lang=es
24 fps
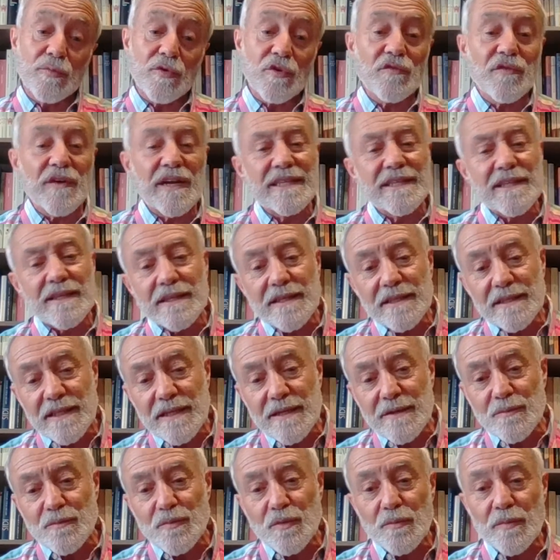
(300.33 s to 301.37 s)
por falta de
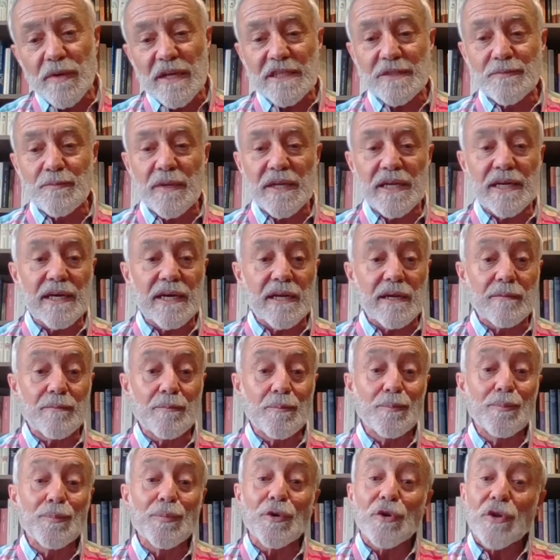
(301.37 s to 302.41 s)
tiempo para explicar
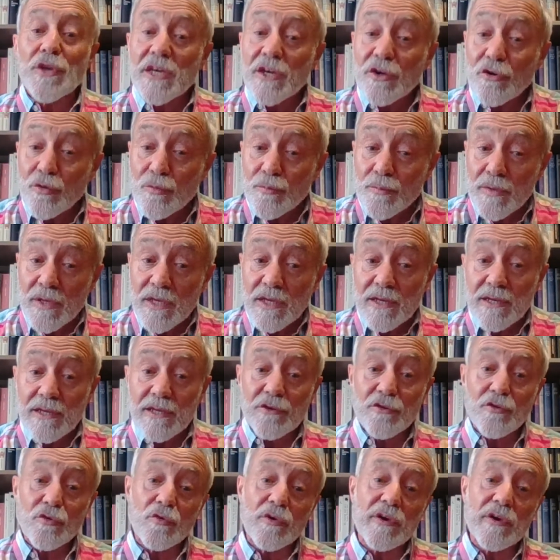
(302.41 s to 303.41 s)
por qué conviene o no